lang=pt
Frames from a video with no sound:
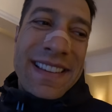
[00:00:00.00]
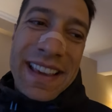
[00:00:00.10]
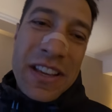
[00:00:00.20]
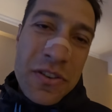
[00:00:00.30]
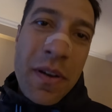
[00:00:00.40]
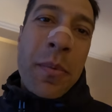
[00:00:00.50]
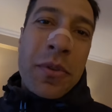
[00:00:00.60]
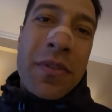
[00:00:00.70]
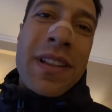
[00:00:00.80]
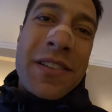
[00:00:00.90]
Quem tiver a
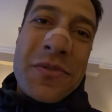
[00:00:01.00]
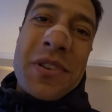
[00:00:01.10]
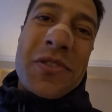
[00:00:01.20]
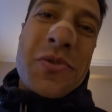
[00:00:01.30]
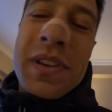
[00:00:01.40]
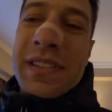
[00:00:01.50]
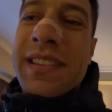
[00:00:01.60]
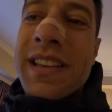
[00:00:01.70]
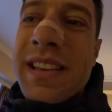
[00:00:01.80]
oportunidade um dia de conhecer